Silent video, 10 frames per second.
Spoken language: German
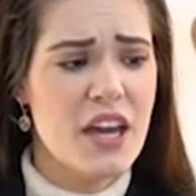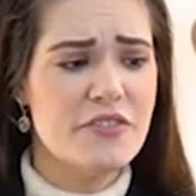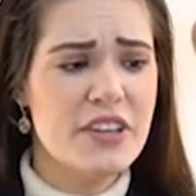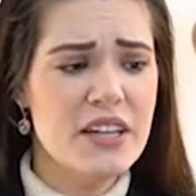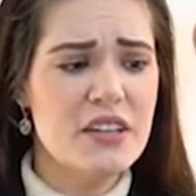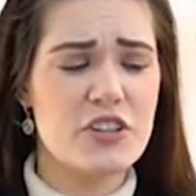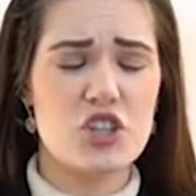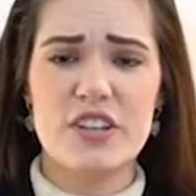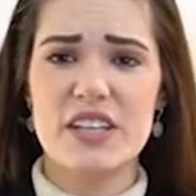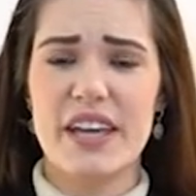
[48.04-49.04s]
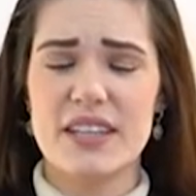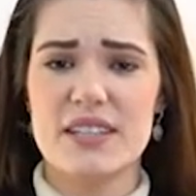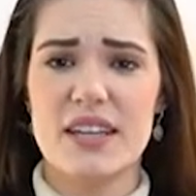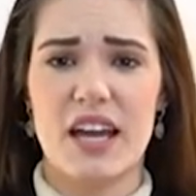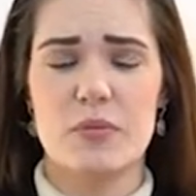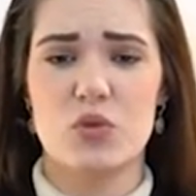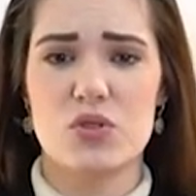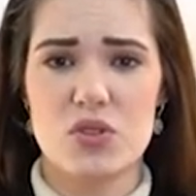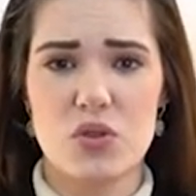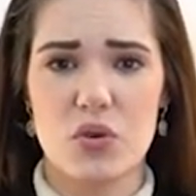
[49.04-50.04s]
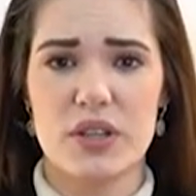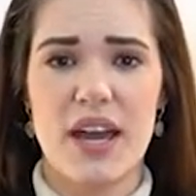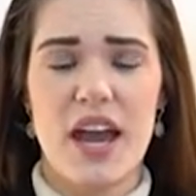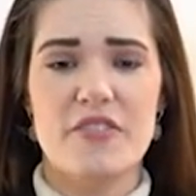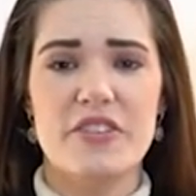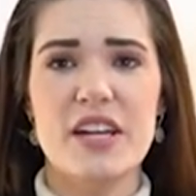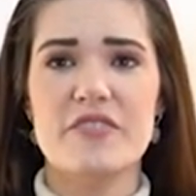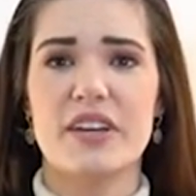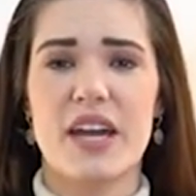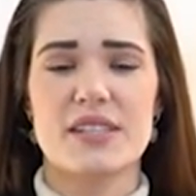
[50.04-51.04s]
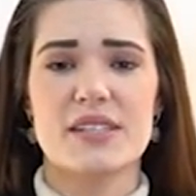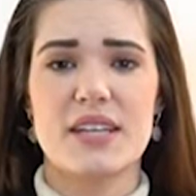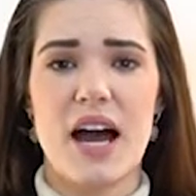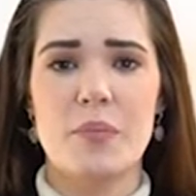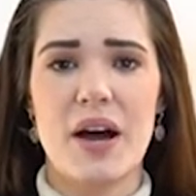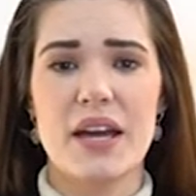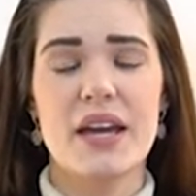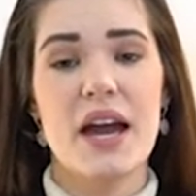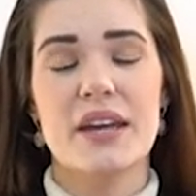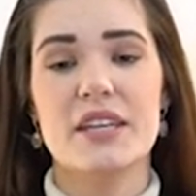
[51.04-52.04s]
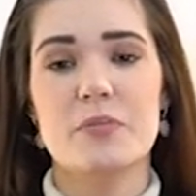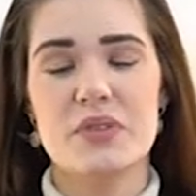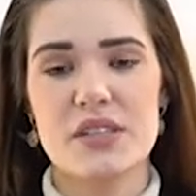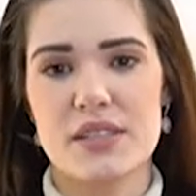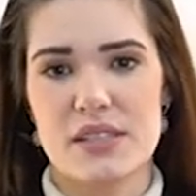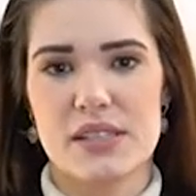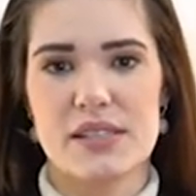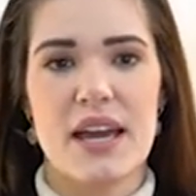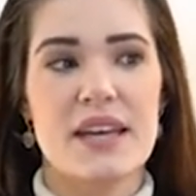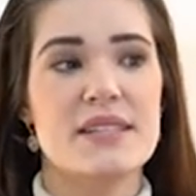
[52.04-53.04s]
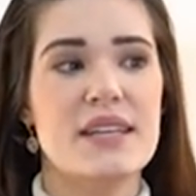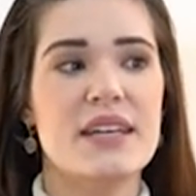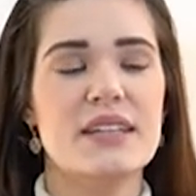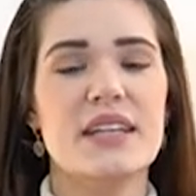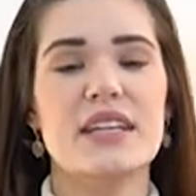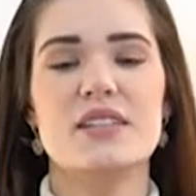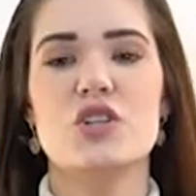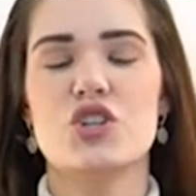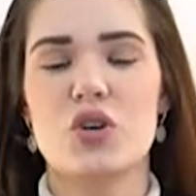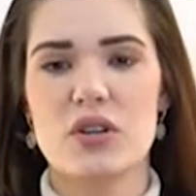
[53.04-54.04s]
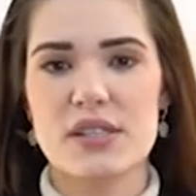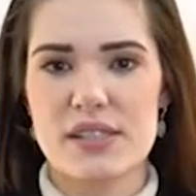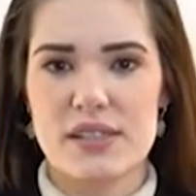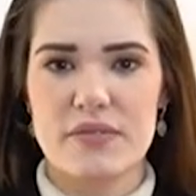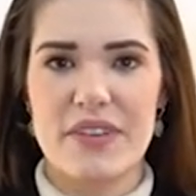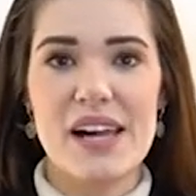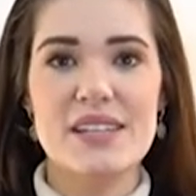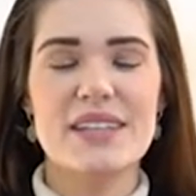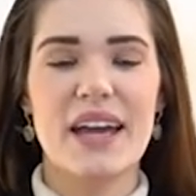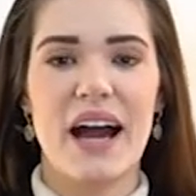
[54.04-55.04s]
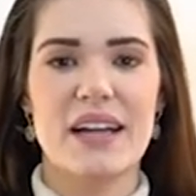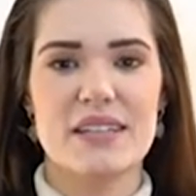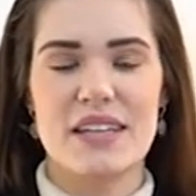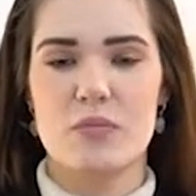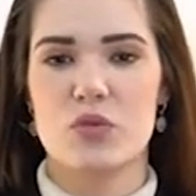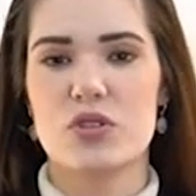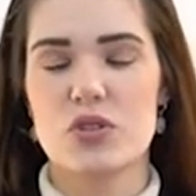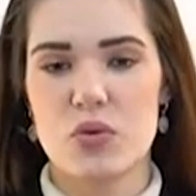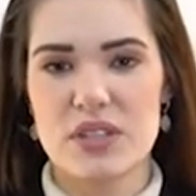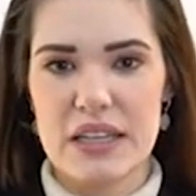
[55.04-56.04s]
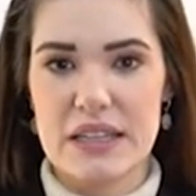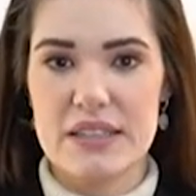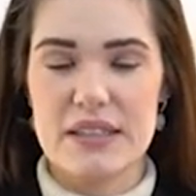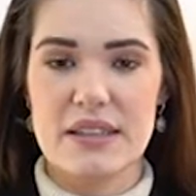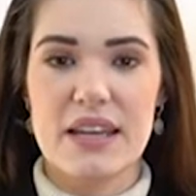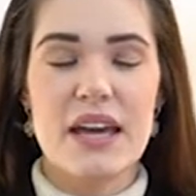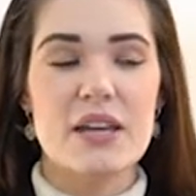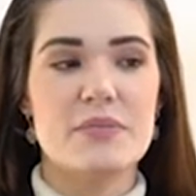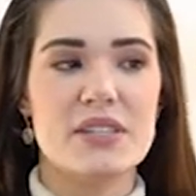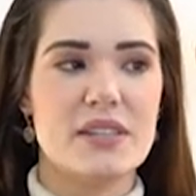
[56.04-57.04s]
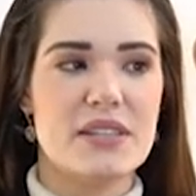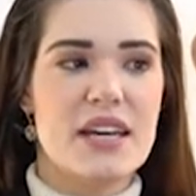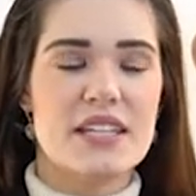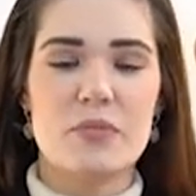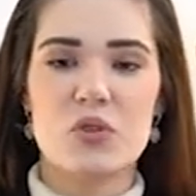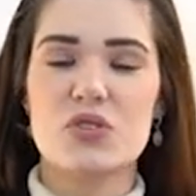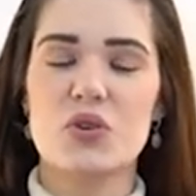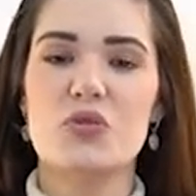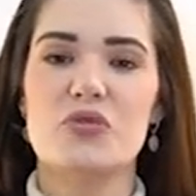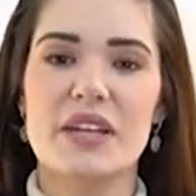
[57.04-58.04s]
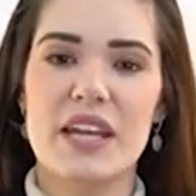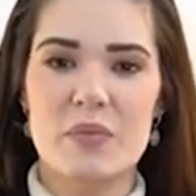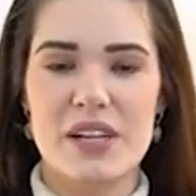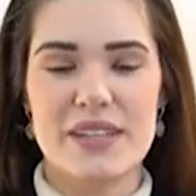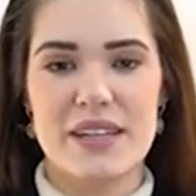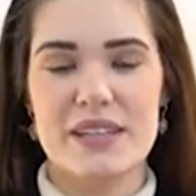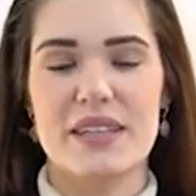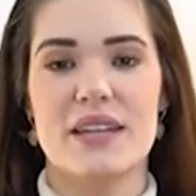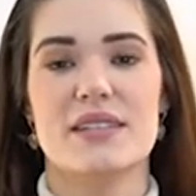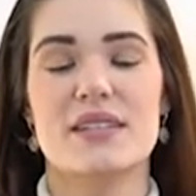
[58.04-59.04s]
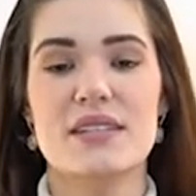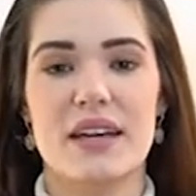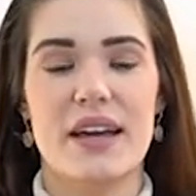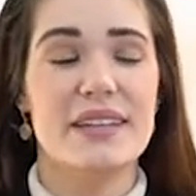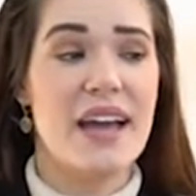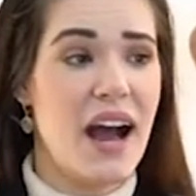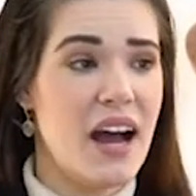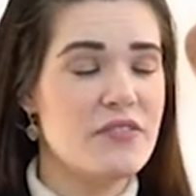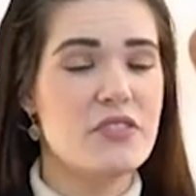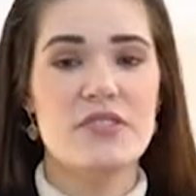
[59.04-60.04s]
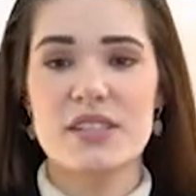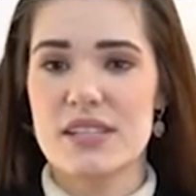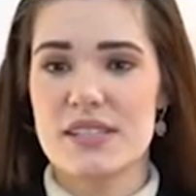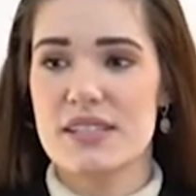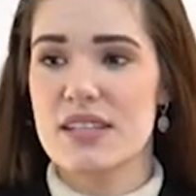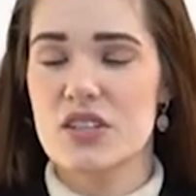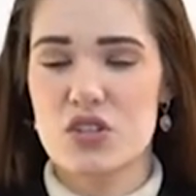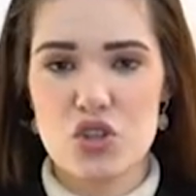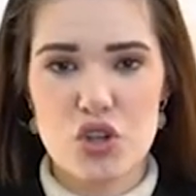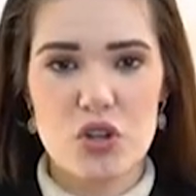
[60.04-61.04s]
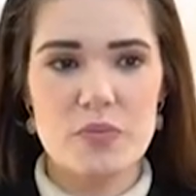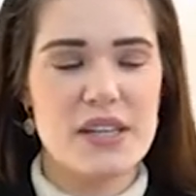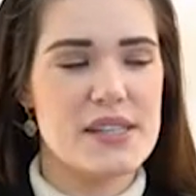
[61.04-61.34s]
Viele verschwinden jetzt in ihrer Emotion. Viele vergessen dabei ihr Business, sehen nicht die Chancen, weil sie gerade in der Emotion drin sind. Die Emotion vernebelt endlich deine Sinne. Ja, wir wissen, es ist schlimm, es